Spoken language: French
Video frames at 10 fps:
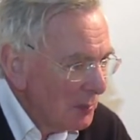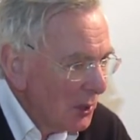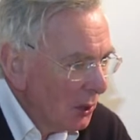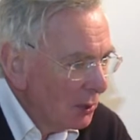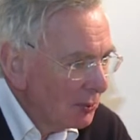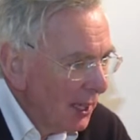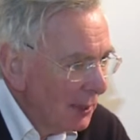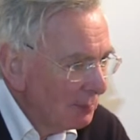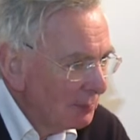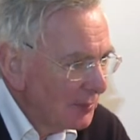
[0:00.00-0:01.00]
refrain,
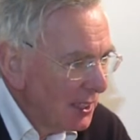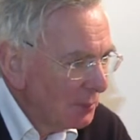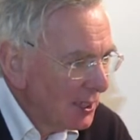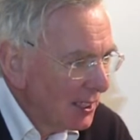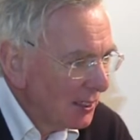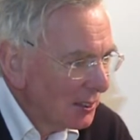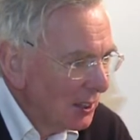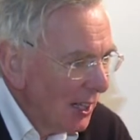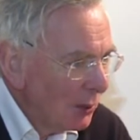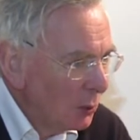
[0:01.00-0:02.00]
qui est peut-être
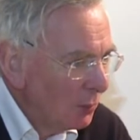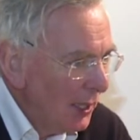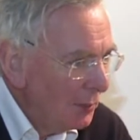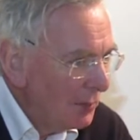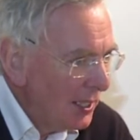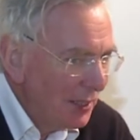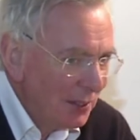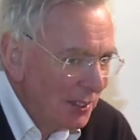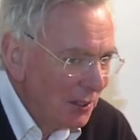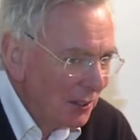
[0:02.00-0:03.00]
encore un couplet, mais qui
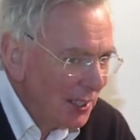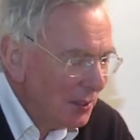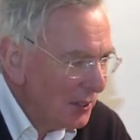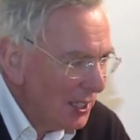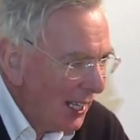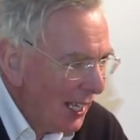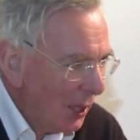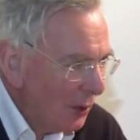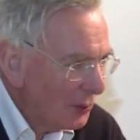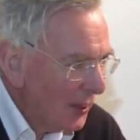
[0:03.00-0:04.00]
devrait devenir un
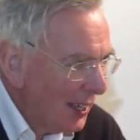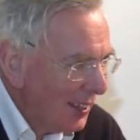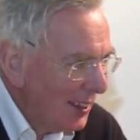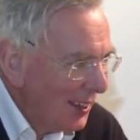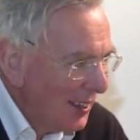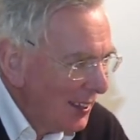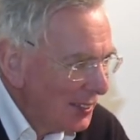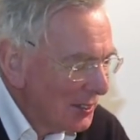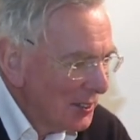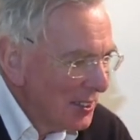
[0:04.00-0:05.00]
refrain,
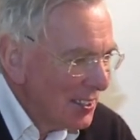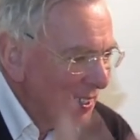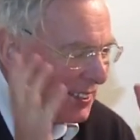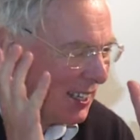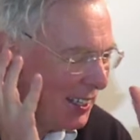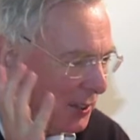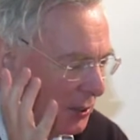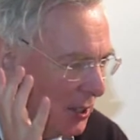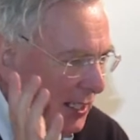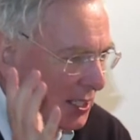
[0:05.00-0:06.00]
donc de cette
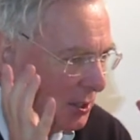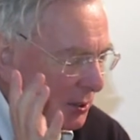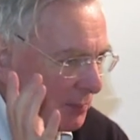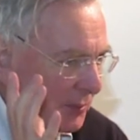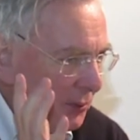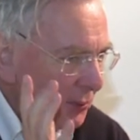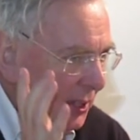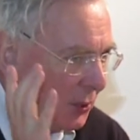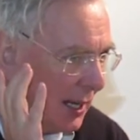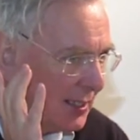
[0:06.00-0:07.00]
triangulation
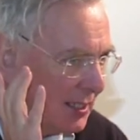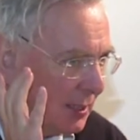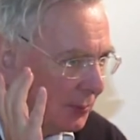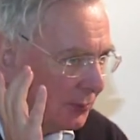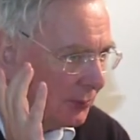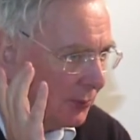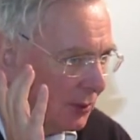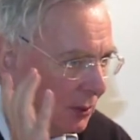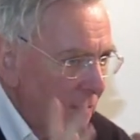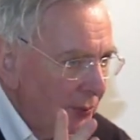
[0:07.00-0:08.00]
figuratif,
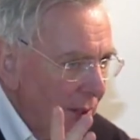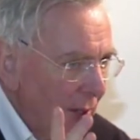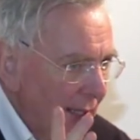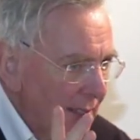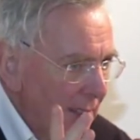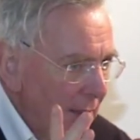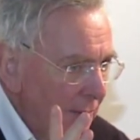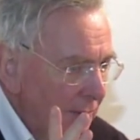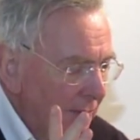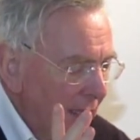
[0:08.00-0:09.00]
non
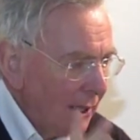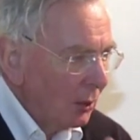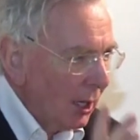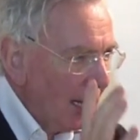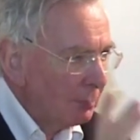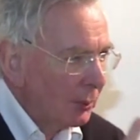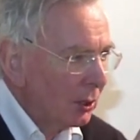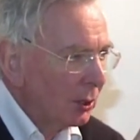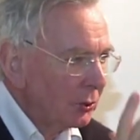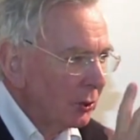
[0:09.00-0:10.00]
figuratif, et le
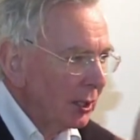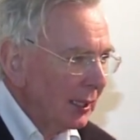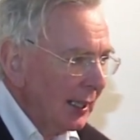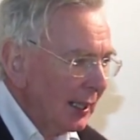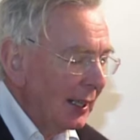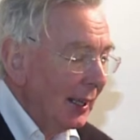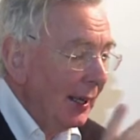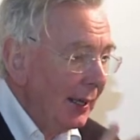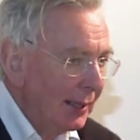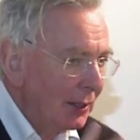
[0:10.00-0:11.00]
rapport de l'un
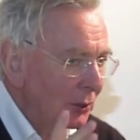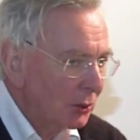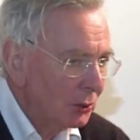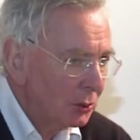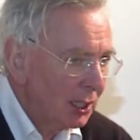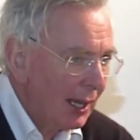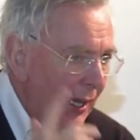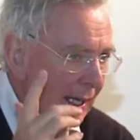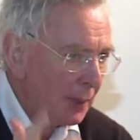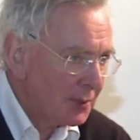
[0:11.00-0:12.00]
et de l'autre
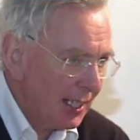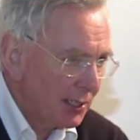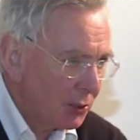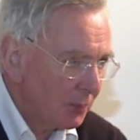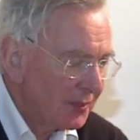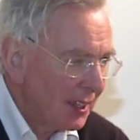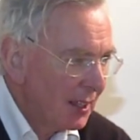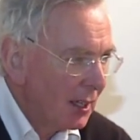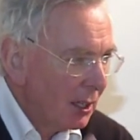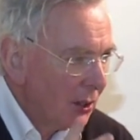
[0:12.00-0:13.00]
à l'abstraction.
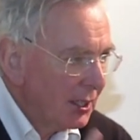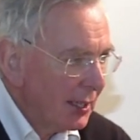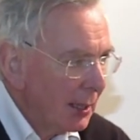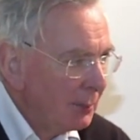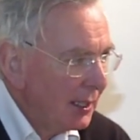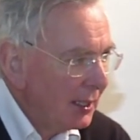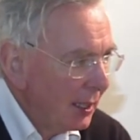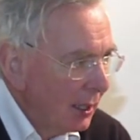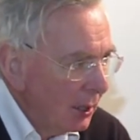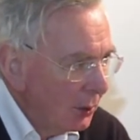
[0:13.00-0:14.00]
On établit
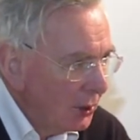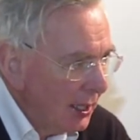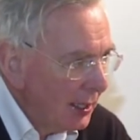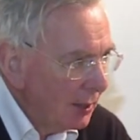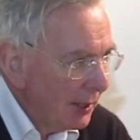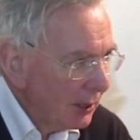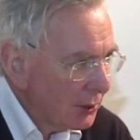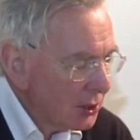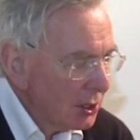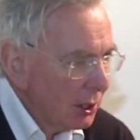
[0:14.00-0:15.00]
une
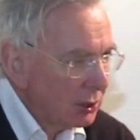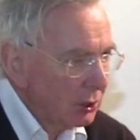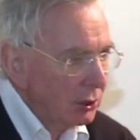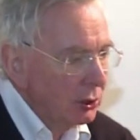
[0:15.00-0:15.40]
équivalence entre